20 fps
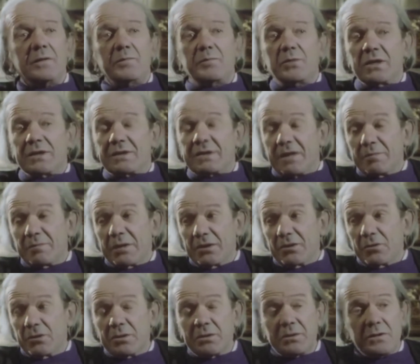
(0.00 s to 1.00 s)
Il peut être très
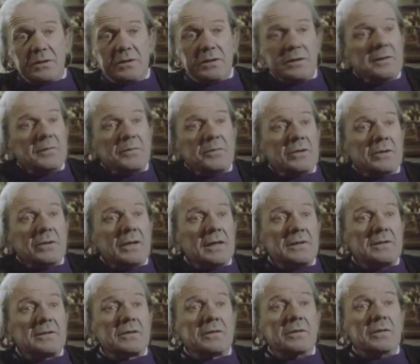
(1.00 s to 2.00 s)
malheureux, il peut
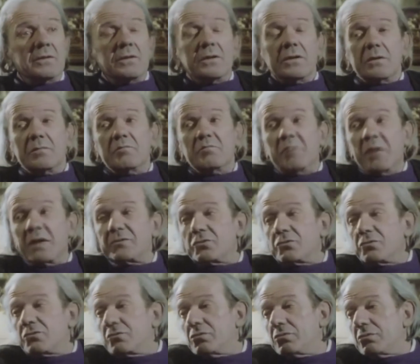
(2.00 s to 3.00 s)
être
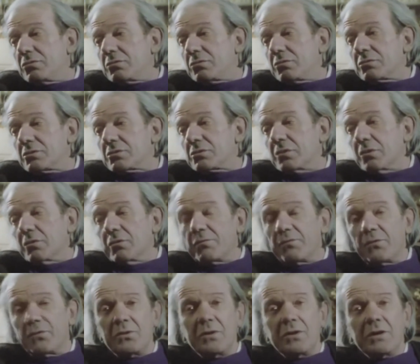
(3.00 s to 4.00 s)
battu, tout ce
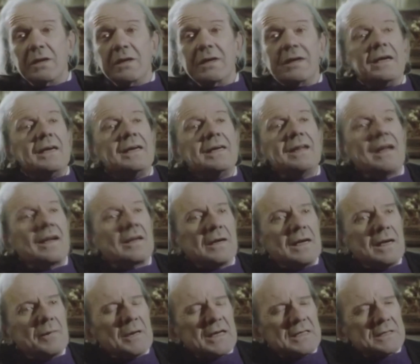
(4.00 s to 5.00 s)
qu'on veut, il a
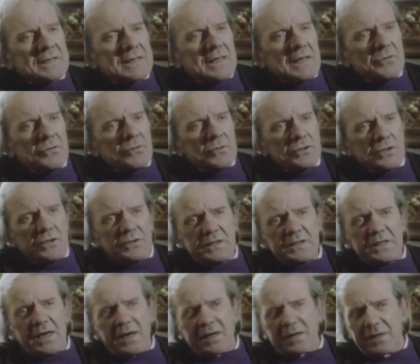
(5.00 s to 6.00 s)
quand même un statut
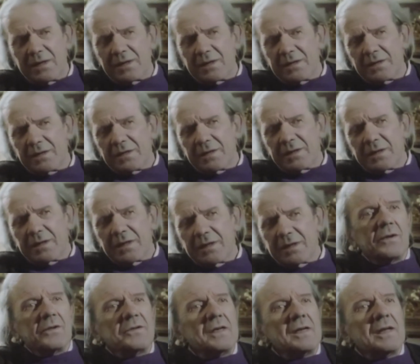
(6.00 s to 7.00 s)
social.
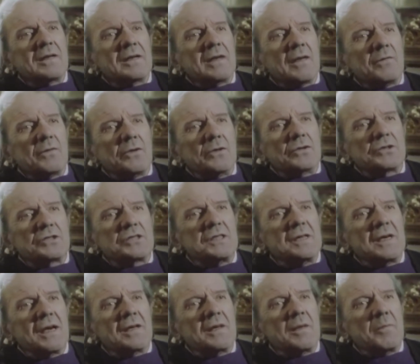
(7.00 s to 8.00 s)
Quand il est
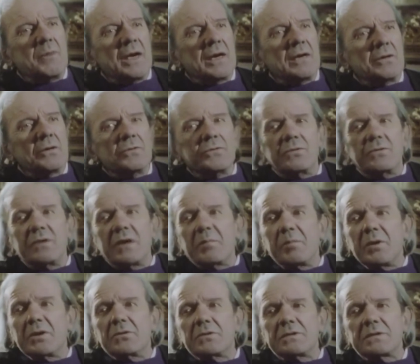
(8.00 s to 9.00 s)
affranchi, il y a des périodes où il n'y
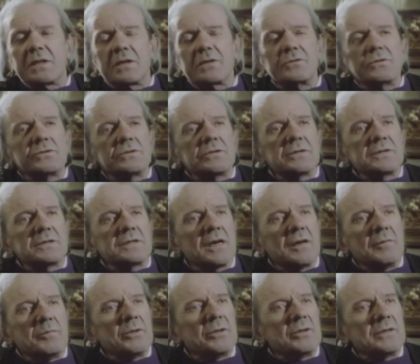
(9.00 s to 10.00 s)
a pas de statut
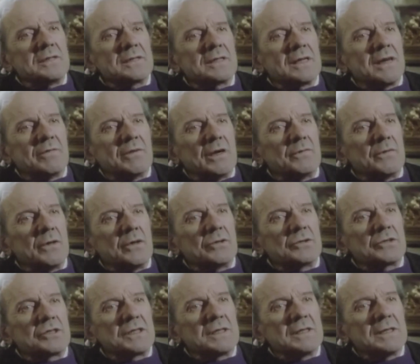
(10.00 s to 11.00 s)
social pour l'esclave
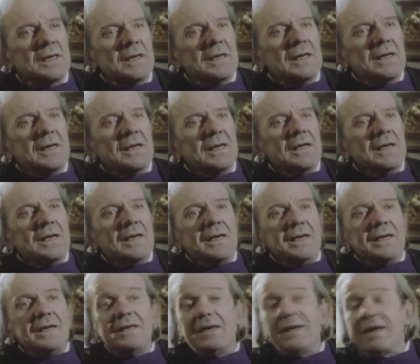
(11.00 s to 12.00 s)
affranchi.
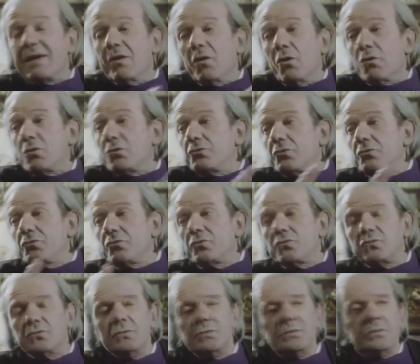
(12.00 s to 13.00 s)
Il est hors de
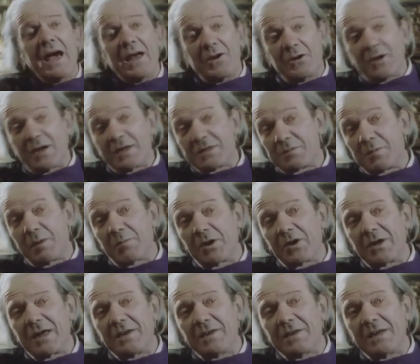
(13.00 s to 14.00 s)
tout. Alors à ce
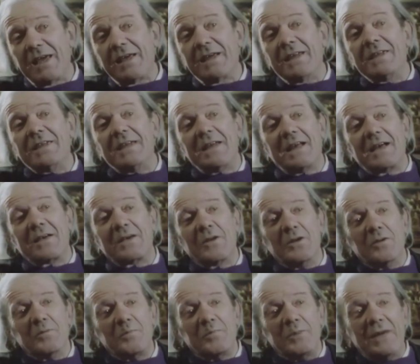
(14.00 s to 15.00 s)
moment-là naît, la
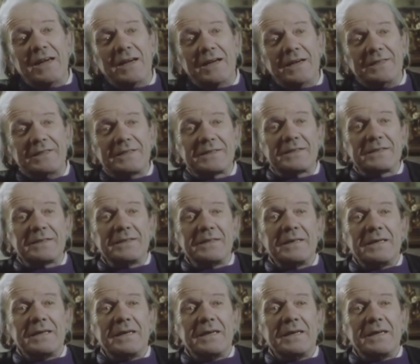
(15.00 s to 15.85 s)
grande plainte.